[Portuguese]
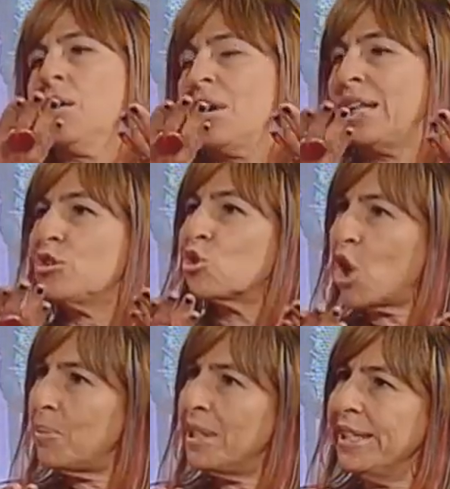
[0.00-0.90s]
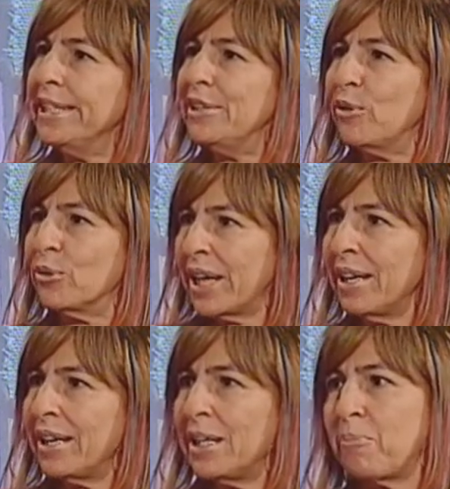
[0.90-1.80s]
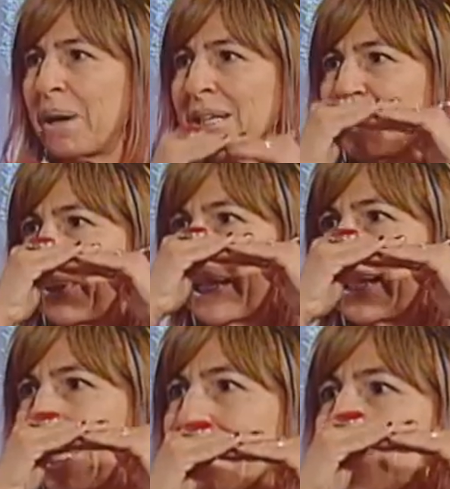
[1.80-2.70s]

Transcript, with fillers: ele sobe de nível, né? Ele uhum. passa para estar tá